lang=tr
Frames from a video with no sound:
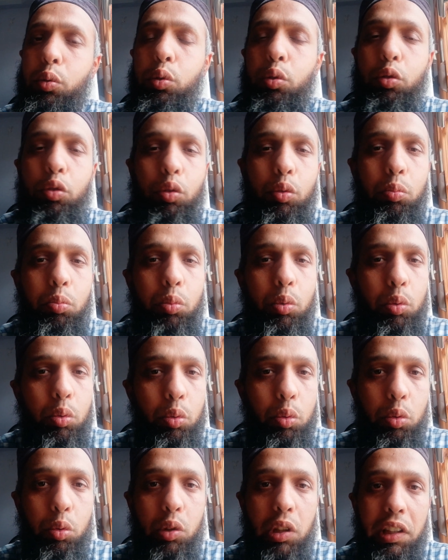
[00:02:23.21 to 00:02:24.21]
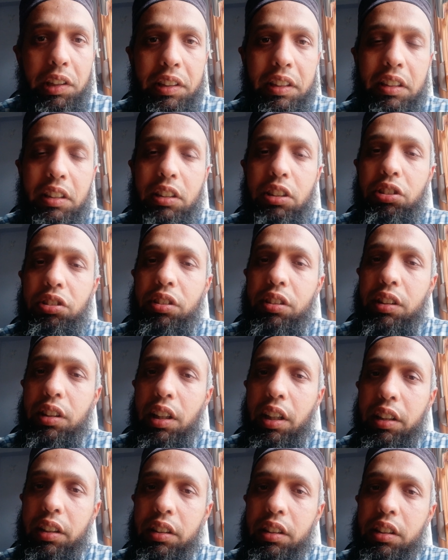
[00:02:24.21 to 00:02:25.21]
Üç gün bunu uyguladık.
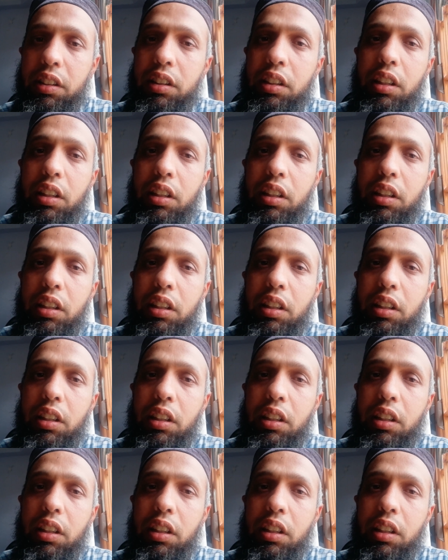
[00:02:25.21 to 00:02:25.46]
Dışkıları